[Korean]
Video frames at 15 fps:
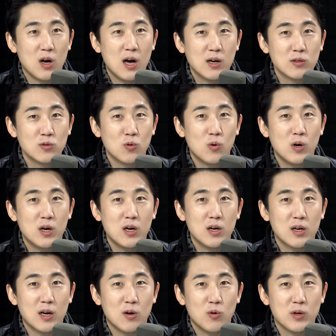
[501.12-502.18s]

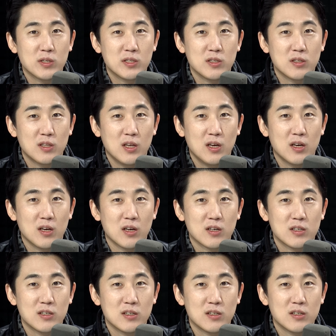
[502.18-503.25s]
항노화라고 했을 때
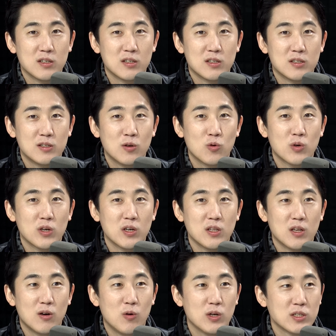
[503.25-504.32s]
그
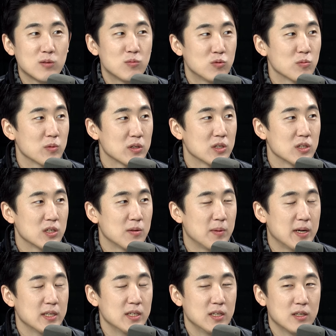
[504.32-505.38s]
의료기기나 화장품이 진짜
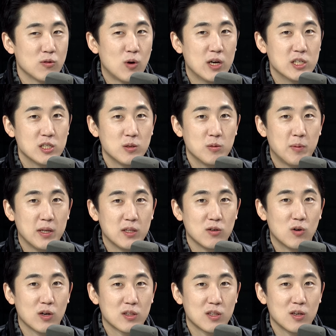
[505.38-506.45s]
많이 관심을 받는
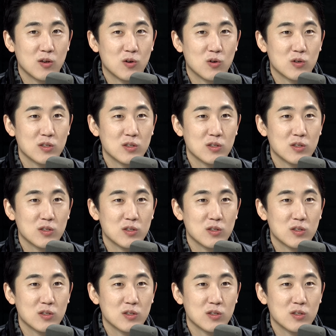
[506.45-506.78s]
것 같아요.